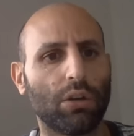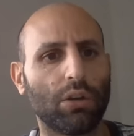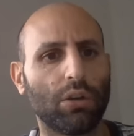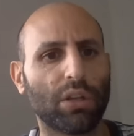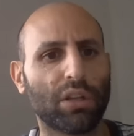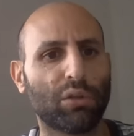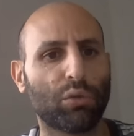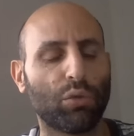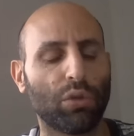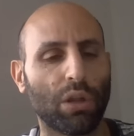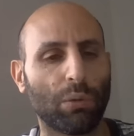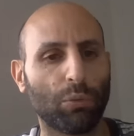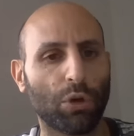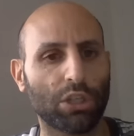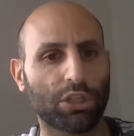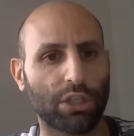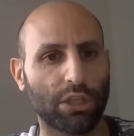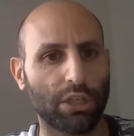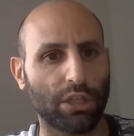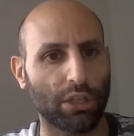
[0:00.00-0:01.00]

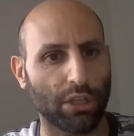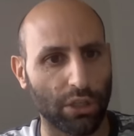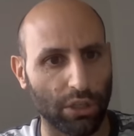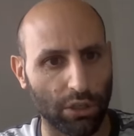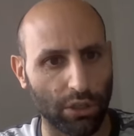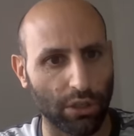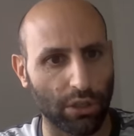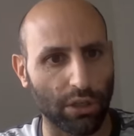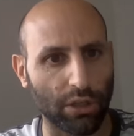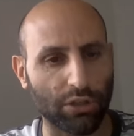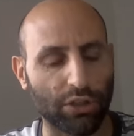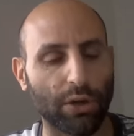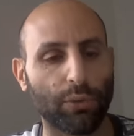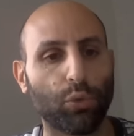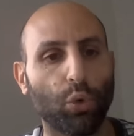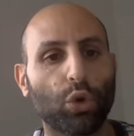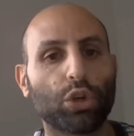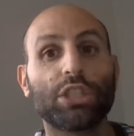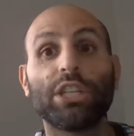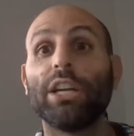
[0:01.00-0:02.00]
excusez-moi, j'ai
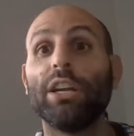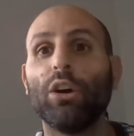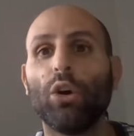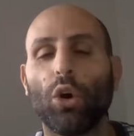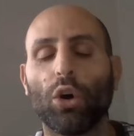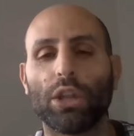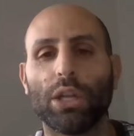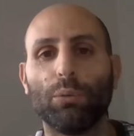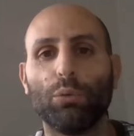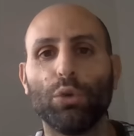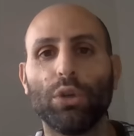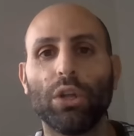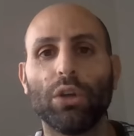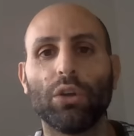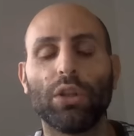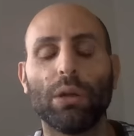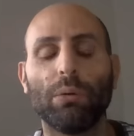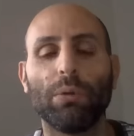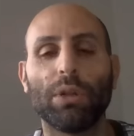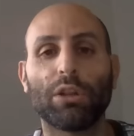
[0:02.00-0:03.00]
fourché en début
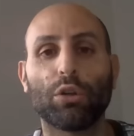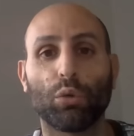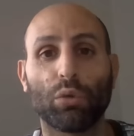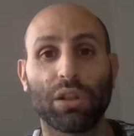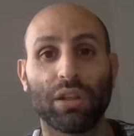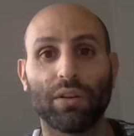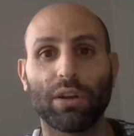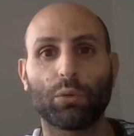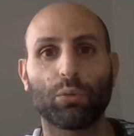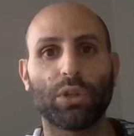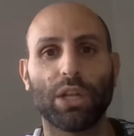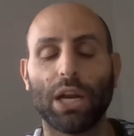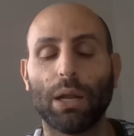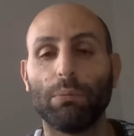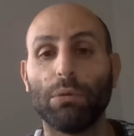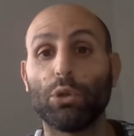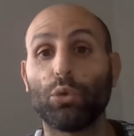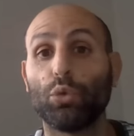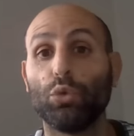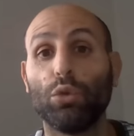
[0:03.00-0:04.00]
d'émission. C'est vrai qu'on a
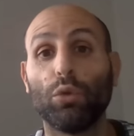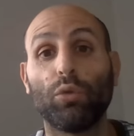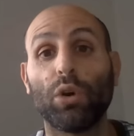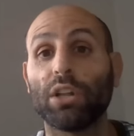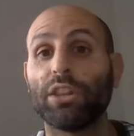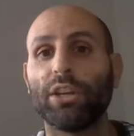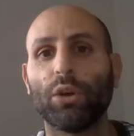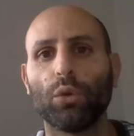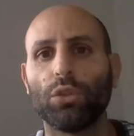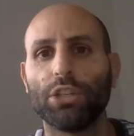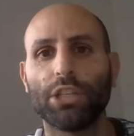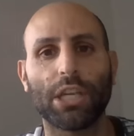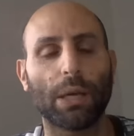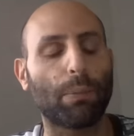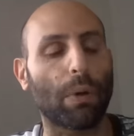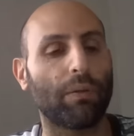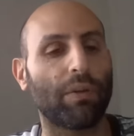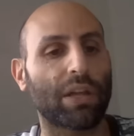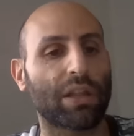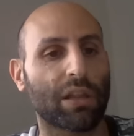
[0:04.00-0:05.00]
l'habitude de voir des
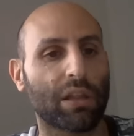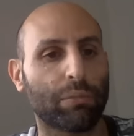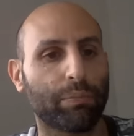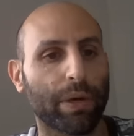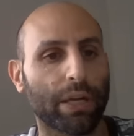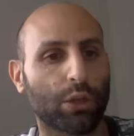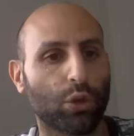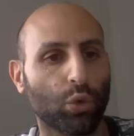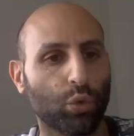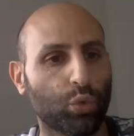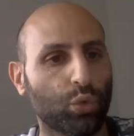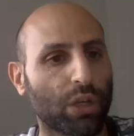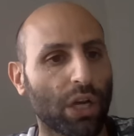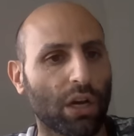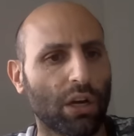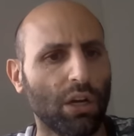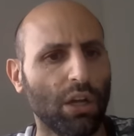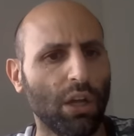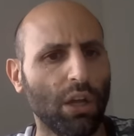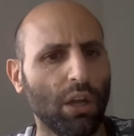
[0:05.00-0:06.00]
handicaps avec 16 partants. En tout
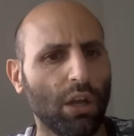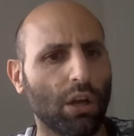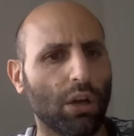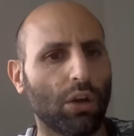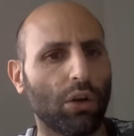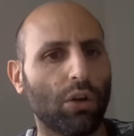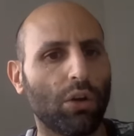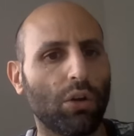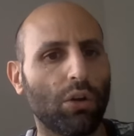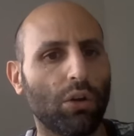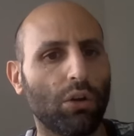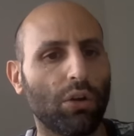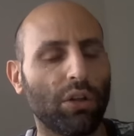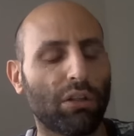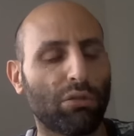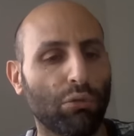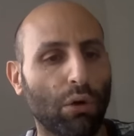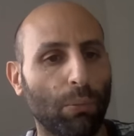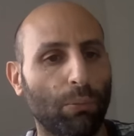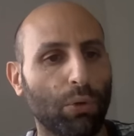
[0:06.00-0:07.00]
cas,
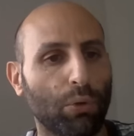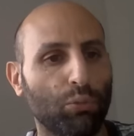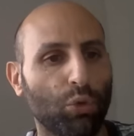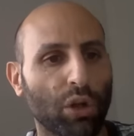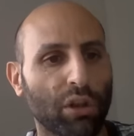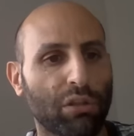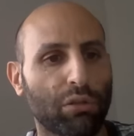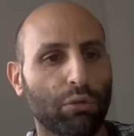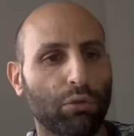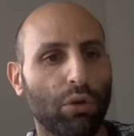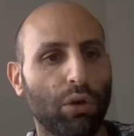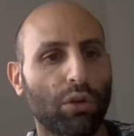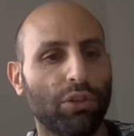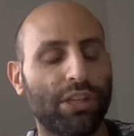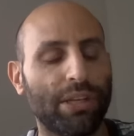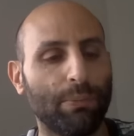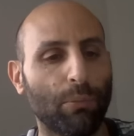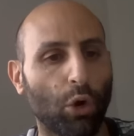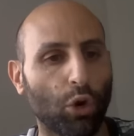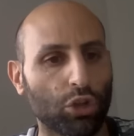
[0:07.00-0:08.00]
ils sont un peu moins ce
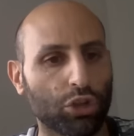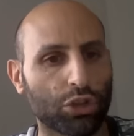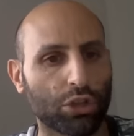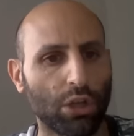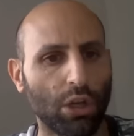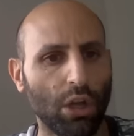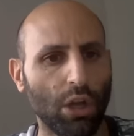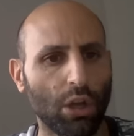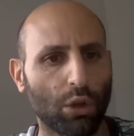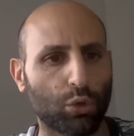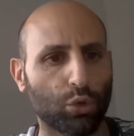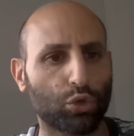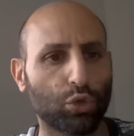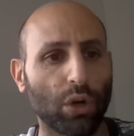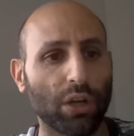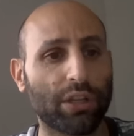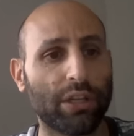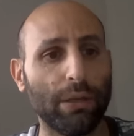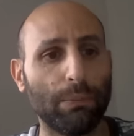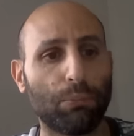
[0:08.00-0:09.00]
dimanche.
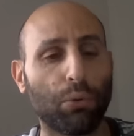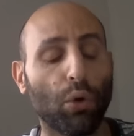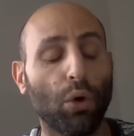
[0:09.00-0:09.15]
Toujours est-il, pour